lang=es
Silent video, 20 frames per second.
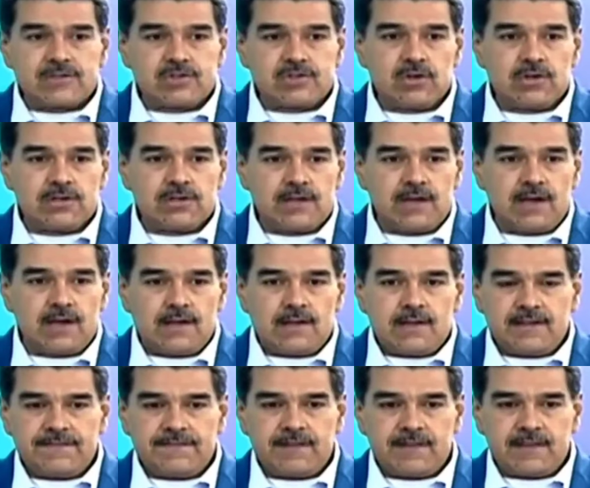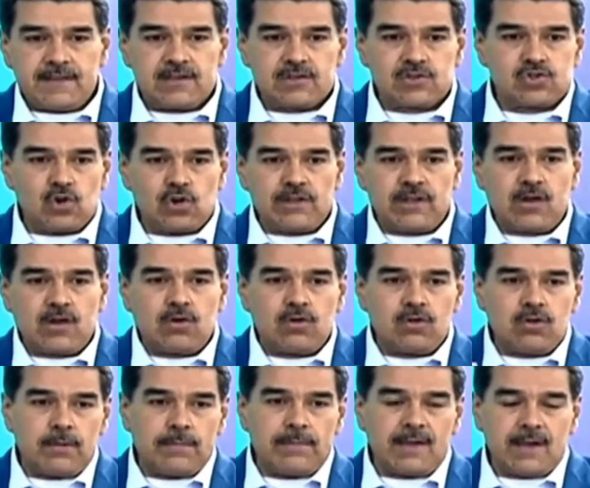ya, definir zona
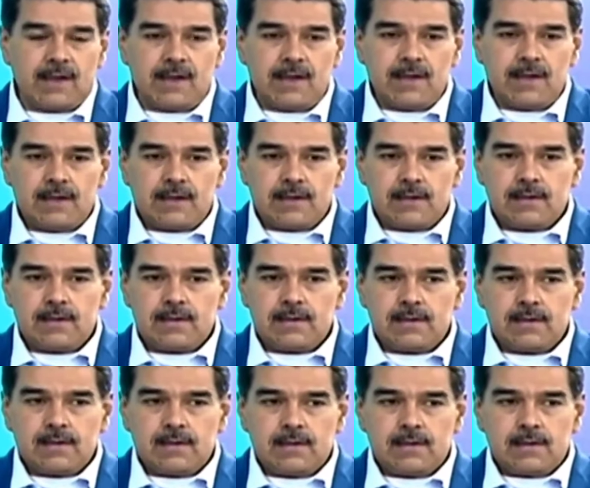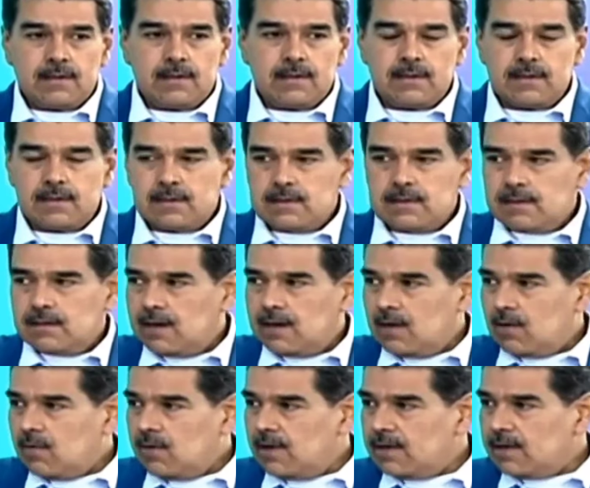económica de La
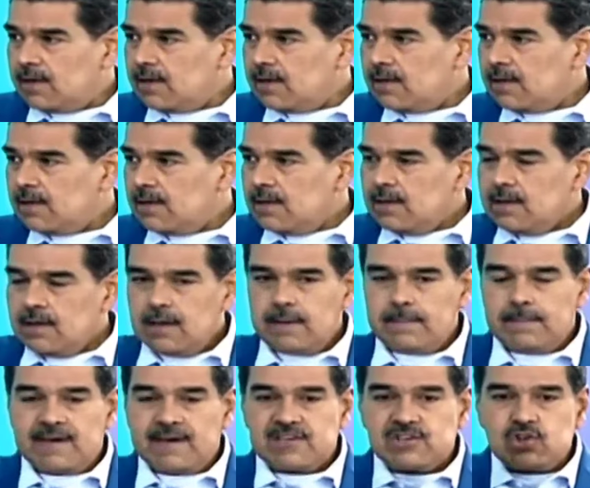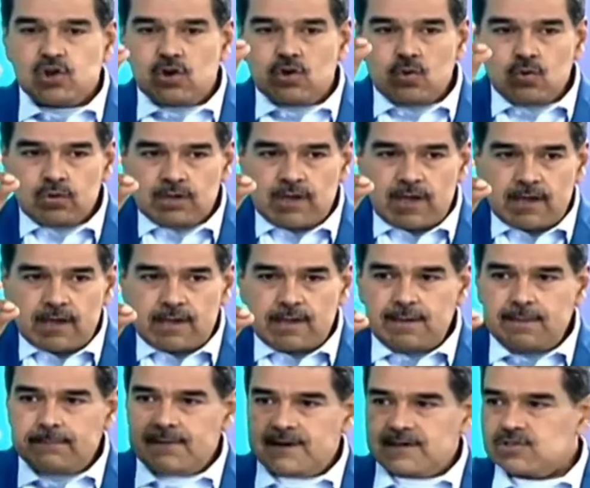Guaira. inversión 1,
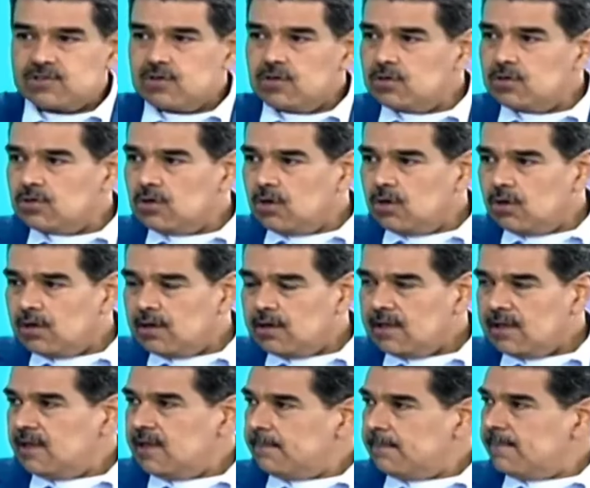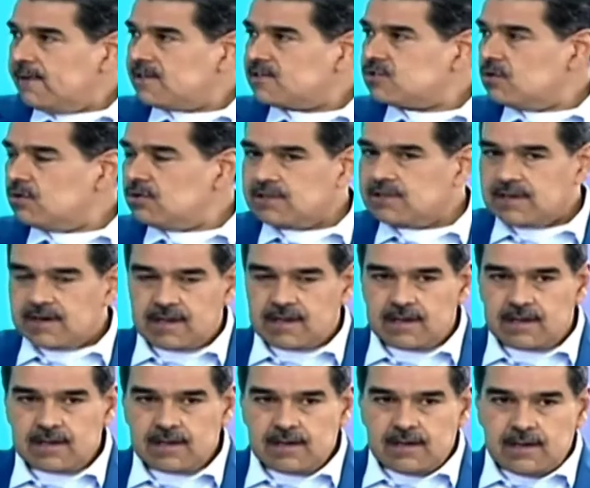inversión 2, inversión 3.
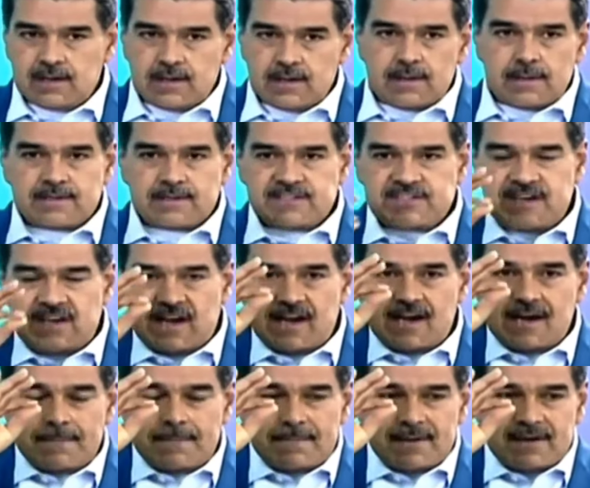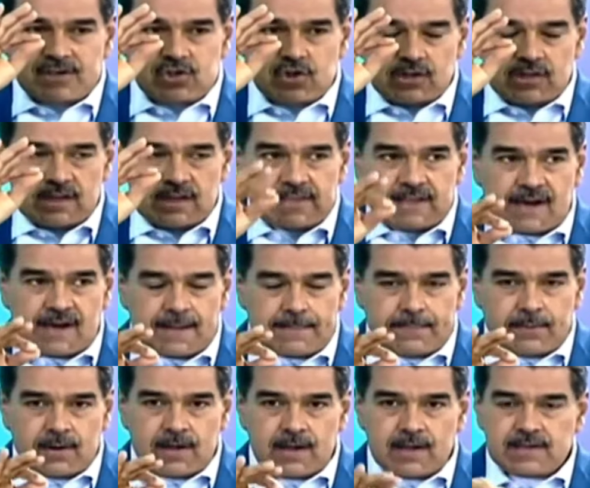Llega la inversión en tal
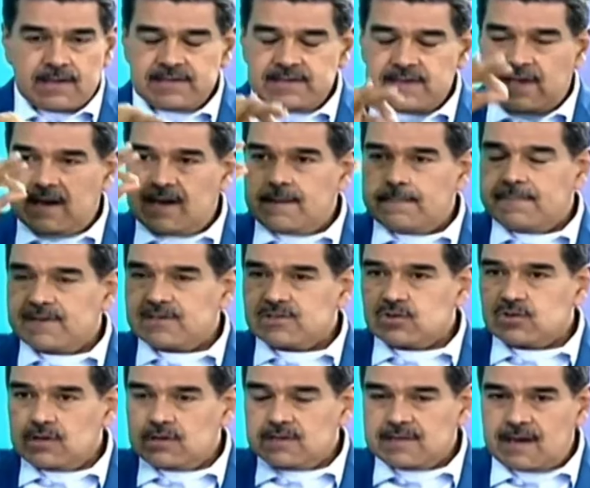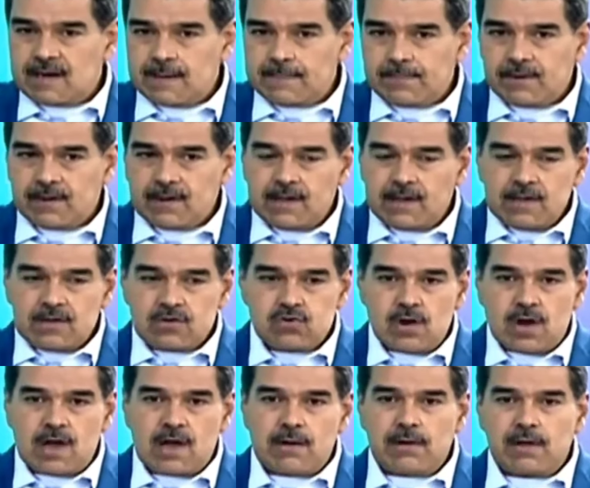época, llega la inversión en tal época. Yo
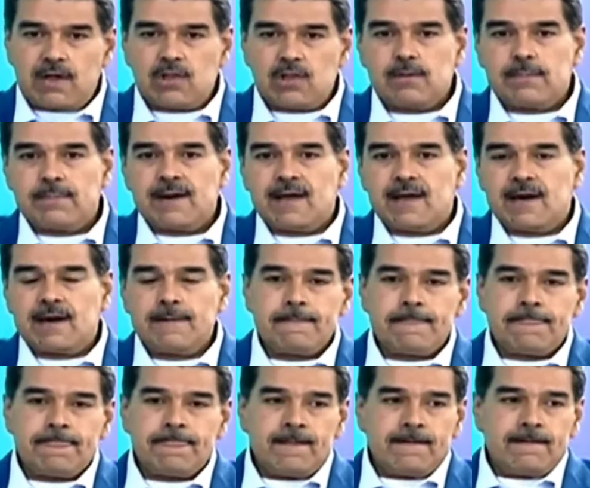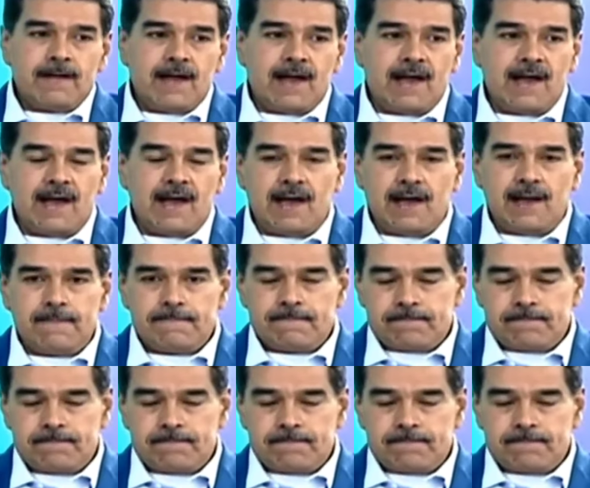acabo de nombrar a